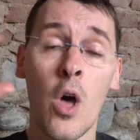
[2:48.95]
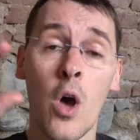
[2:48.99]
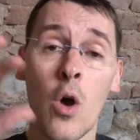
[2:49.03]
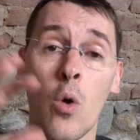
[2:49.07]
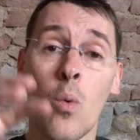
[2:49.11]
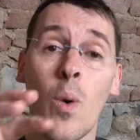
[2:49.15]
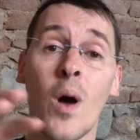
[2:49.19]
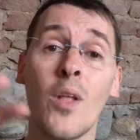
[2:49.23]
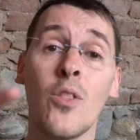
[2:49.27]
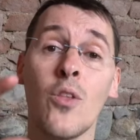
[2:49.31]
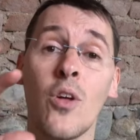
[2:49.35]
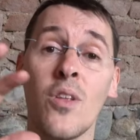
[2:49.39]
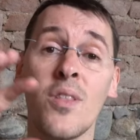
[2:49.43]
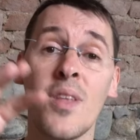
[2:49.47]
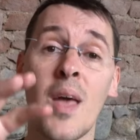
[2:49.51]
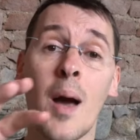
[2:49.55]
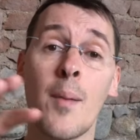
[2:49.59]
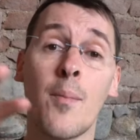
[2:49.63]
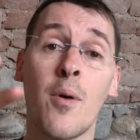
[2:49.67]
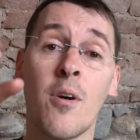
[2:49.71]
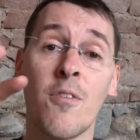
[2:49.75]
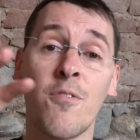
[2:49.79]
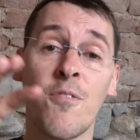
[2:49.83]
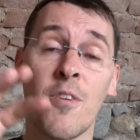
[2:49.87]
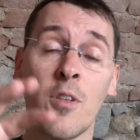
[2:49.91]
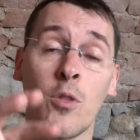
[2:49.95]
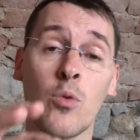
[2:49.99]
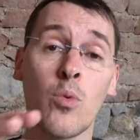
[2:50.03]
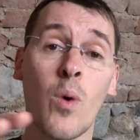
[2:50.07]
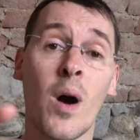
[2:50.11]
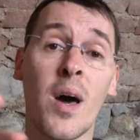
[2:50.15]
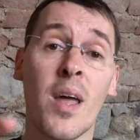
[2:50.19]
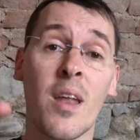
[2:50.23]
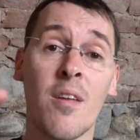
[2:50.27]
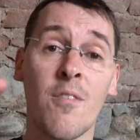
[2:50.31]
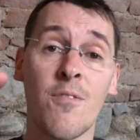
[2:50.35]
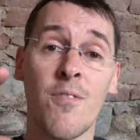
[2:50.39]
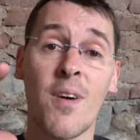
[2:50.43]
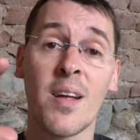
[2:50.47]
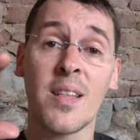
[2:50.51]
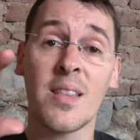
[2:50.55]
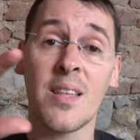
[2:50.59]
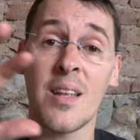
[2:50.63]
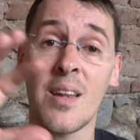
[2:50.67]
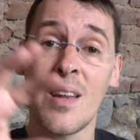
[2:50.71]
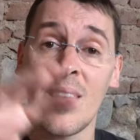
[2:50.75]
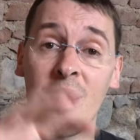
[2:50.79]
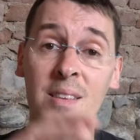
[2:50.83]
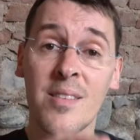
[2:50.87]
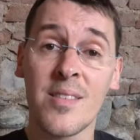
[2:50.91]
Quando andiamo a effettuare
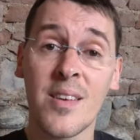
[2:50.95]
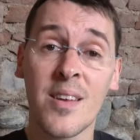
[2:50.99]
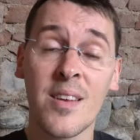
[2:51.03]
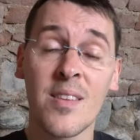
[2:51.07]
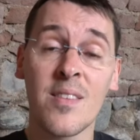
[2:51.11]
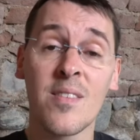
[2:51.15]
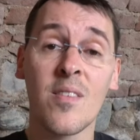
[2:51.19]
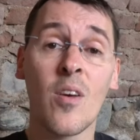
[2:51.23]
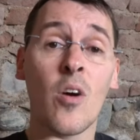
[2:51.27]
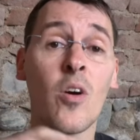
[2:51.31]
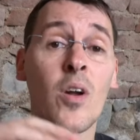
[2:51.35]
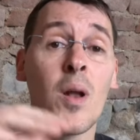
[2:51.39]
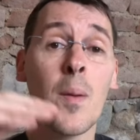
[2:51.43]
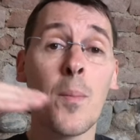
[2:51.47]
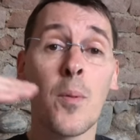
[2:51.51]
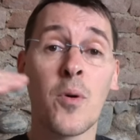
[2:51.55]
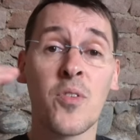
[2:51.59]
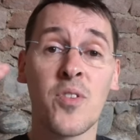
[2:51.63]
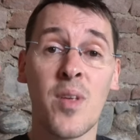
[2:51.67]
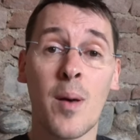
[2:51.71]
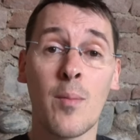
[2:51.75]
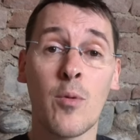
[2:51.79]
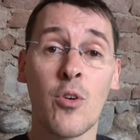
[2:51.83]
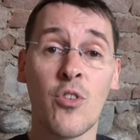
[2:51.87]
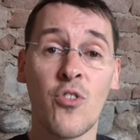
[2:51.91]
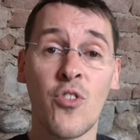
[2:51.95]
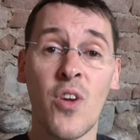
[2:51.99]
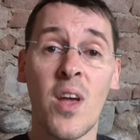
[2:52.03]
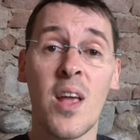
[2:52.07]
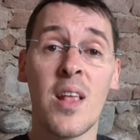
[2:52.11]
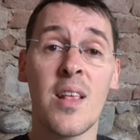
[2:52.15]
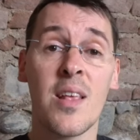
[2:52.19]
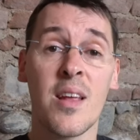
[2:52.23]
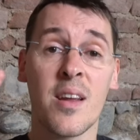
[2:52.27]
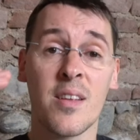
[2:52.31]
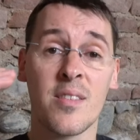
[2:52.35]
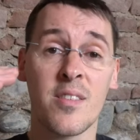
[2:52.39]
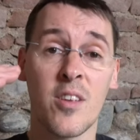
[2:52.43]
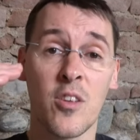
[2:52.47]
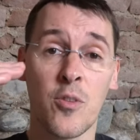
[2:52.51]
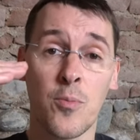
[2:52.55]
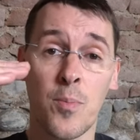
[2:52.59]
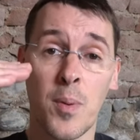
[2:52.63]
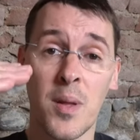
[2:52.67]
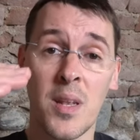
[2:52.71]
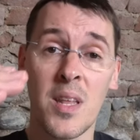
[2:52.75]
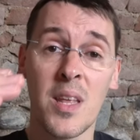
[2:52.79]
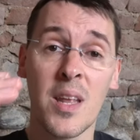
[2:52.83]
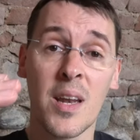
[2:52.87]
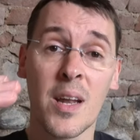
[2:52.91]
infatti l'inserzione possiamo scegliere se
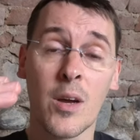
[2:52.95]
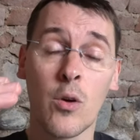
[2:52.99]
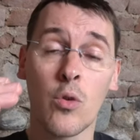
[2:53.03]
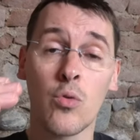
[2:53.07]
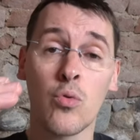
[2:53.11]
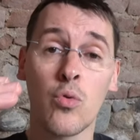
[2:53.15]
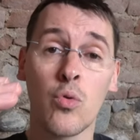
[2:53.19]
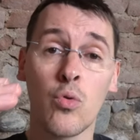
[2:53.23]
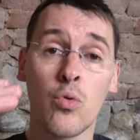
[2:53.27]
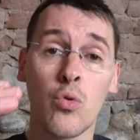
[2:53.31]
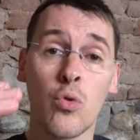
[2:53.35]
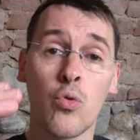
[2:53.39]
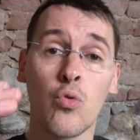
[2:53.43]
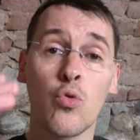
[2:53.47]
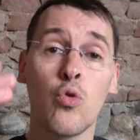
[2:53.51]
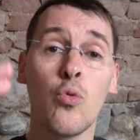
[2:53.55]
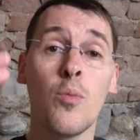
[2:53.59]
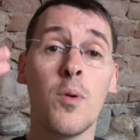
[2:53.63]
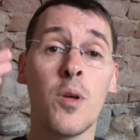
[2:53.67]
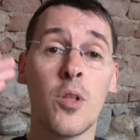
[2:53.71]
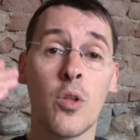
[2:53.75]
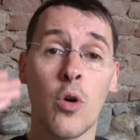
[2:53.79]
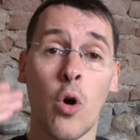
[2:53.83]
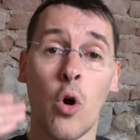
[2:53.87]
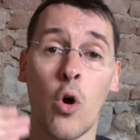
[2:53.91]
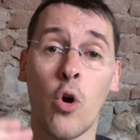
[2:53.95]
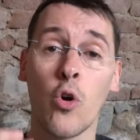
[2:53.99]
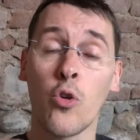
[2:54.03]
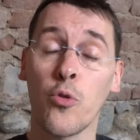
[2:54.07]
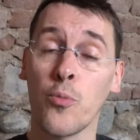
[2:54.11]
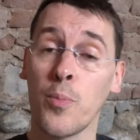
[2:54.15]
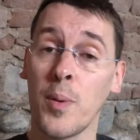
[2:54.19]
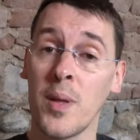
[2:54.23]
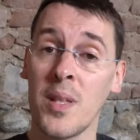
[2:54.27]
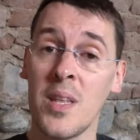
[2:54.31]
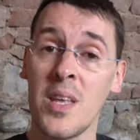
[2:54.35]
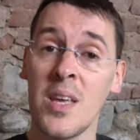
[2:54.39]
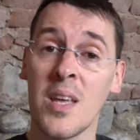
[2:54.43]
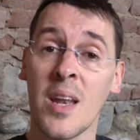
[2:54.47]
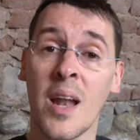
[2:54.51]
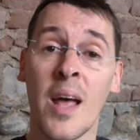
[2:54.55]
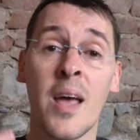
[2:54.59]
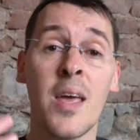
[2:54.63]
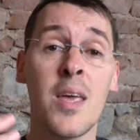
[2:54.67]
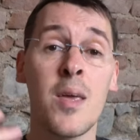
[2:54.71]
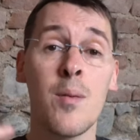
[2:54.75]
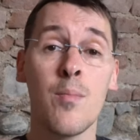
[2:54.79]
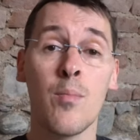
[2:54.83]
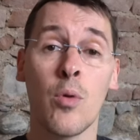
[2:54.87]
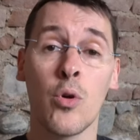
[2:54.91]
spedire con tutto subito o spedire
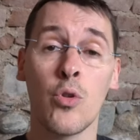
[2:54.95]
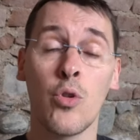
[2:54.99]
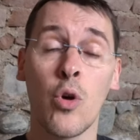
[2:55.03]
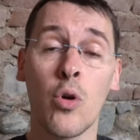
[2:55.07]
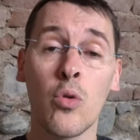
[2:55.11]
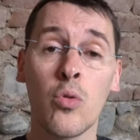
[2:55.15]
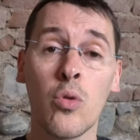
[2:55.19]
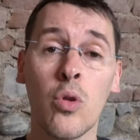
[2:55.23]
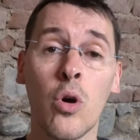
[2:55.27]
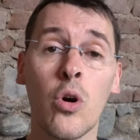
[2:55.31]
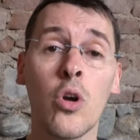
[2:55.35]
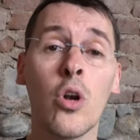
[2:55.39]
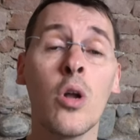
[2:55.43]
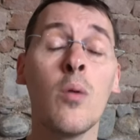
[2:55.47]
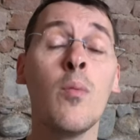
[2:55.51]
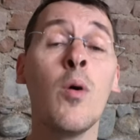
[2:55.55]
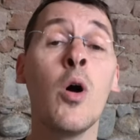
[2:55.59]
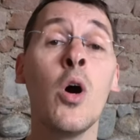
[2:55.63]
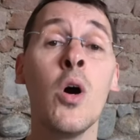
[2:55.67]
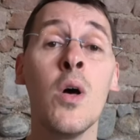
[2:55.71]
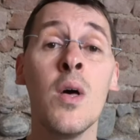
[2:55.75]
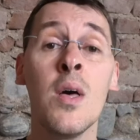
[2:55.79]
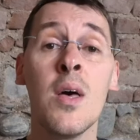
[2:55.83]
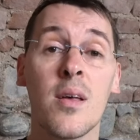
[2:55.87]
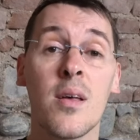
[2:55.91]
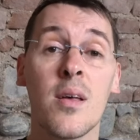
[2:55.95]
in modo autonomo